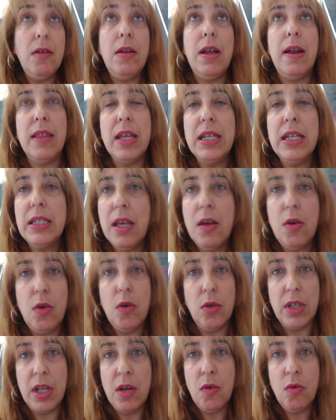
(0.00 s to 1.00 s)
la verdad es que,
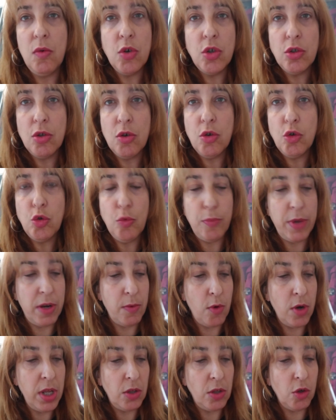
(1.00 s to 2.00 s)
jo, tienen unos tonos súper
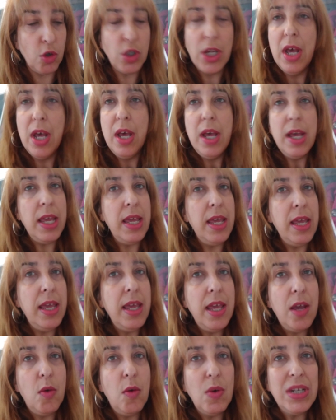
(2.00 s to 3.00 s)
bonitos
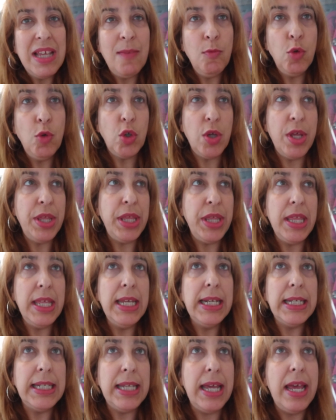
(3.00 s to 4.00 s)
y cuesta mucho
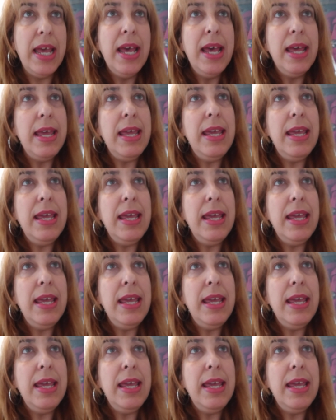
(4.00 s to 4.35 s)
decidirse,